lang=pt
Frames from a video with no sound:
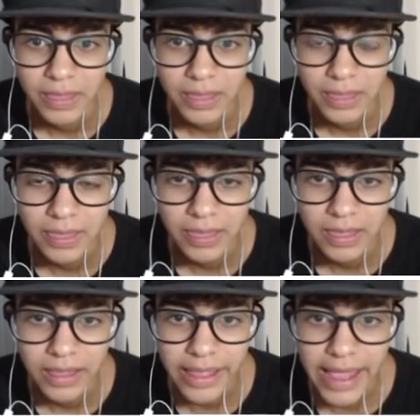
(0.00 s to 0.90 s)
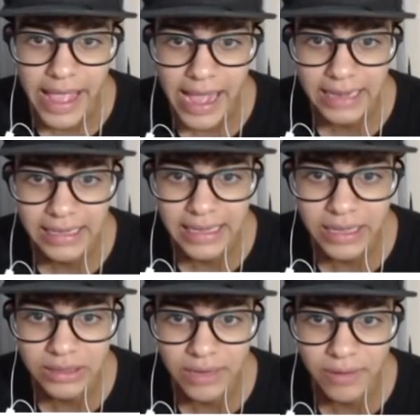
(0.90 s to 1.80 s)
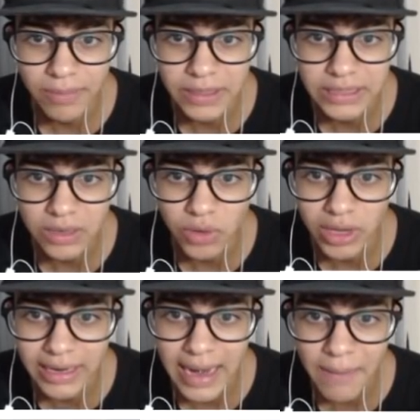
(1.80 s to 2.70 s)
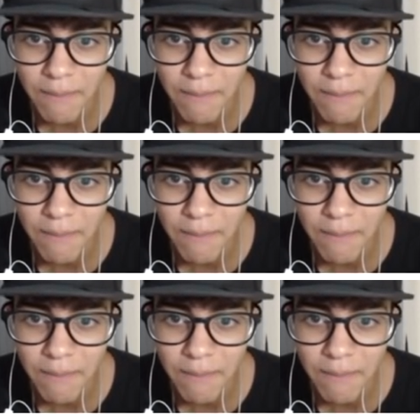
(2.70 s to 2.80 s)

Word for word: nada? É, aqui eu tava pensando em colocar